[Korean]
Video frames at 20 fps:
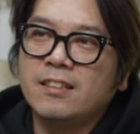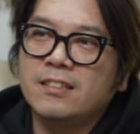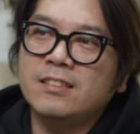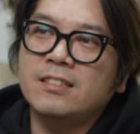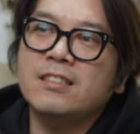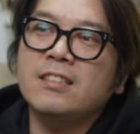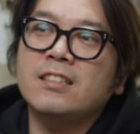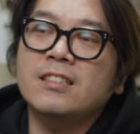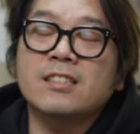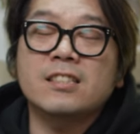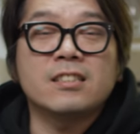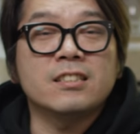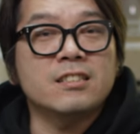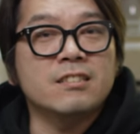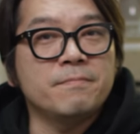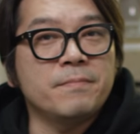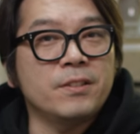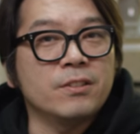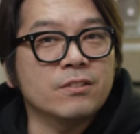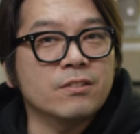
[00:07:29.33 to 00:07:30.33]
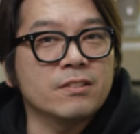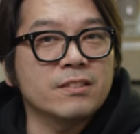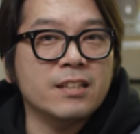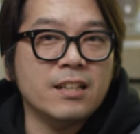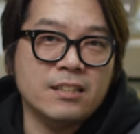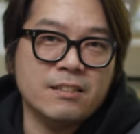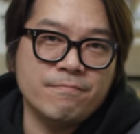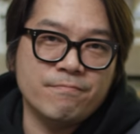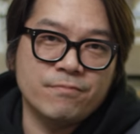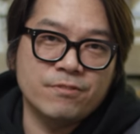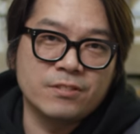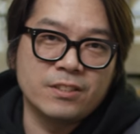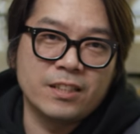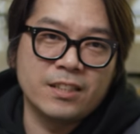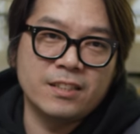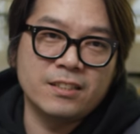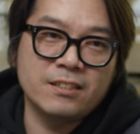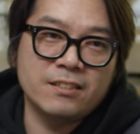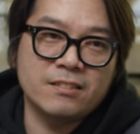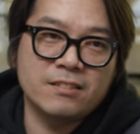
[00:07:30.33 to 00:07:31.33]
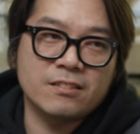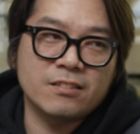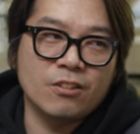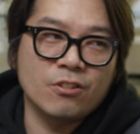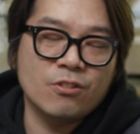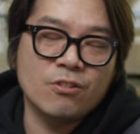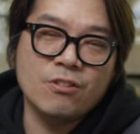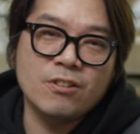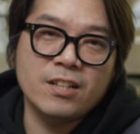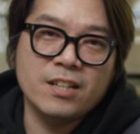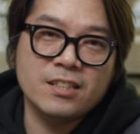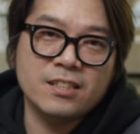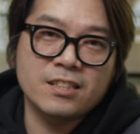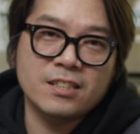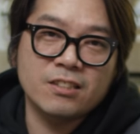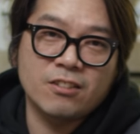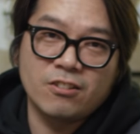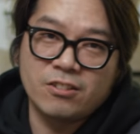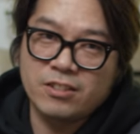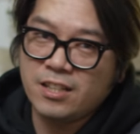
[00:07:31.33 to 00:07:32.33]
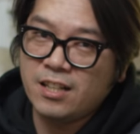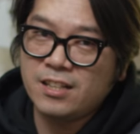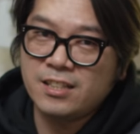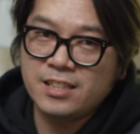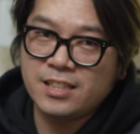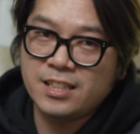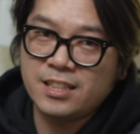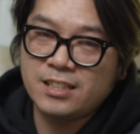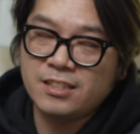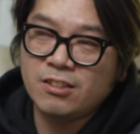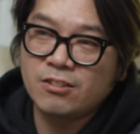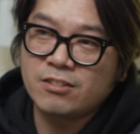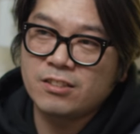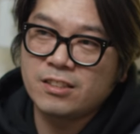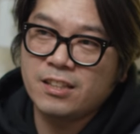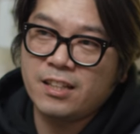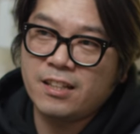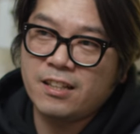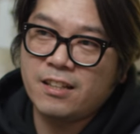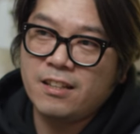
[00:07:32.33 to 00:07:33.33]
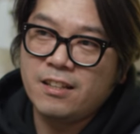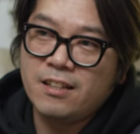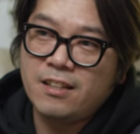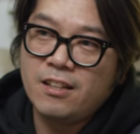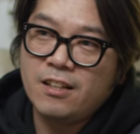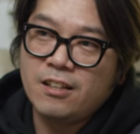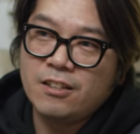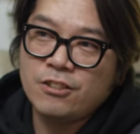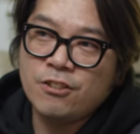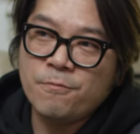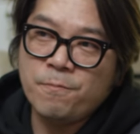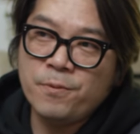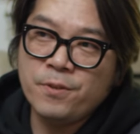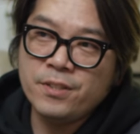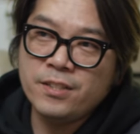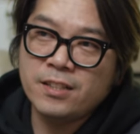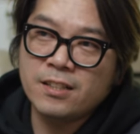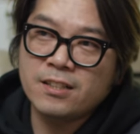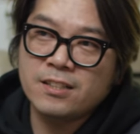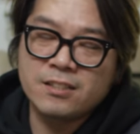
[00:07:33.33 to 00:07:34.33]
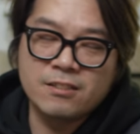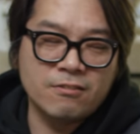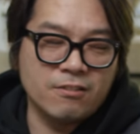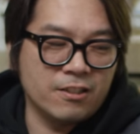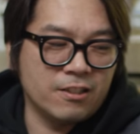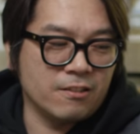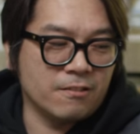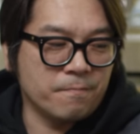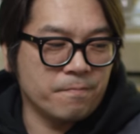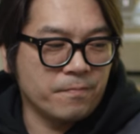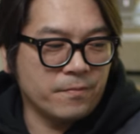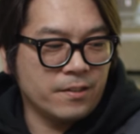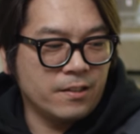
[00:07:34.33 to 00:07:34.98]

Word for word: 특히 지금의 어떤 사진 문화에는 여러 가지 영향을 끼쳤는데 첫 번째가 그거예요.